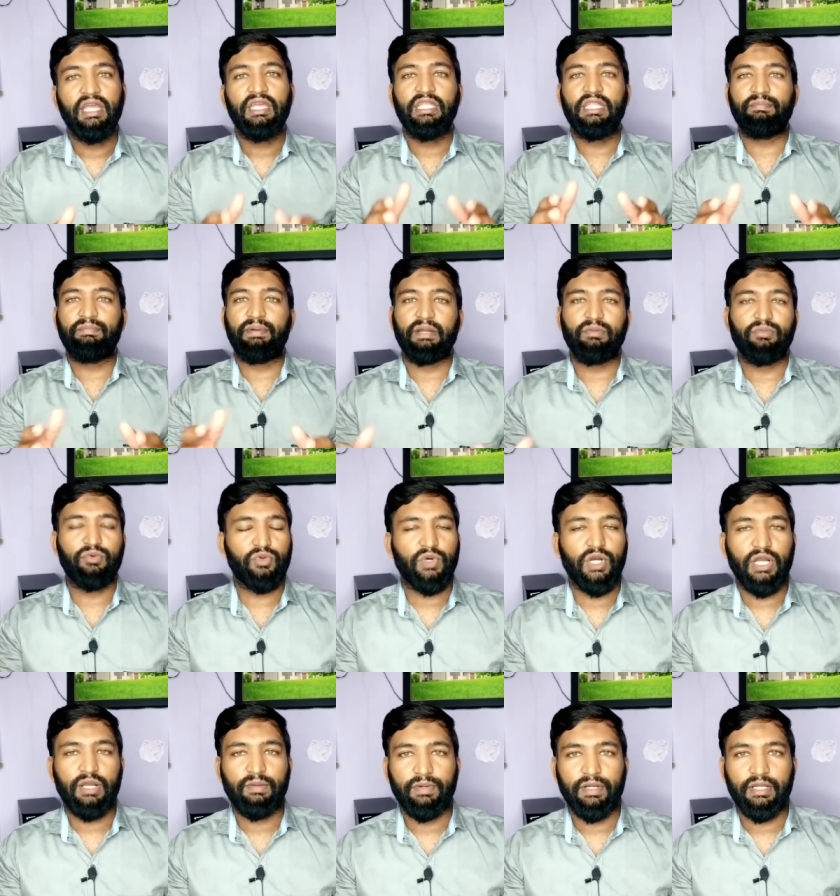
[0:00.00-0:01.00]
இந்த படம்
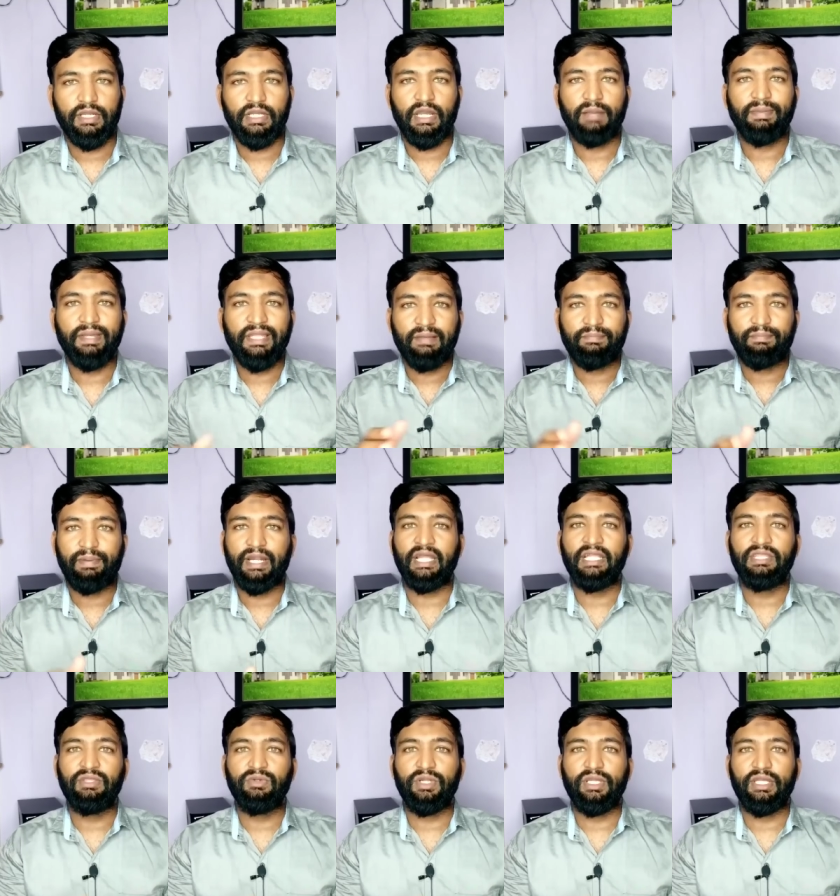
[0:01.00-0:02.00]
உருவாக்கப்பட்டிருக்கு அப்போ இந்த
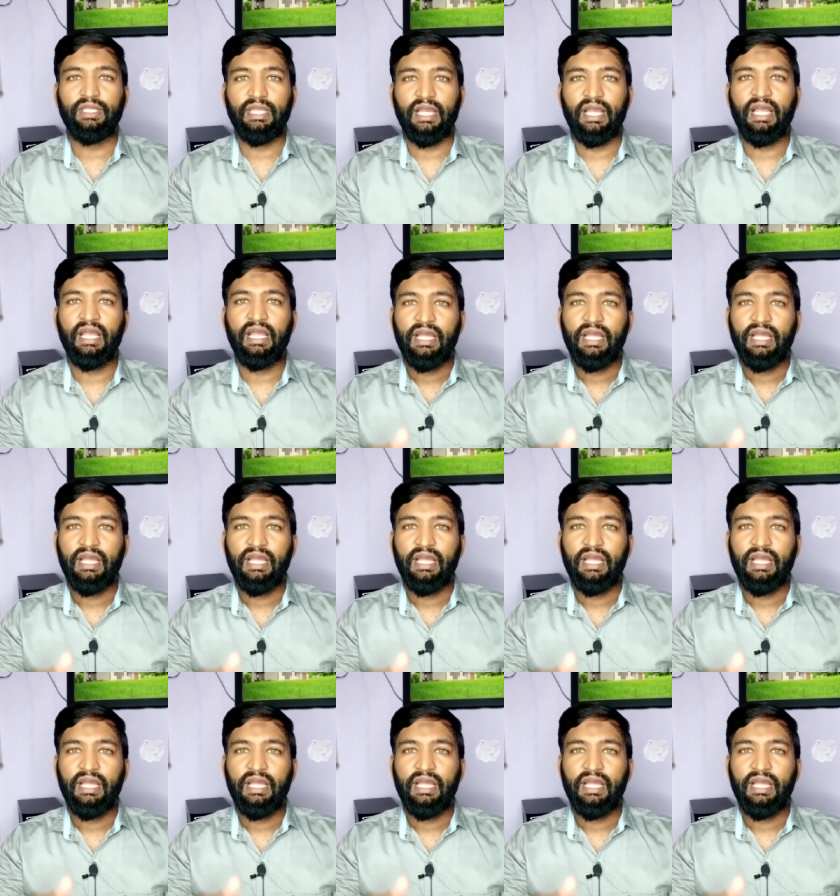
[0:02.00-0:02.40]
படத்துடைய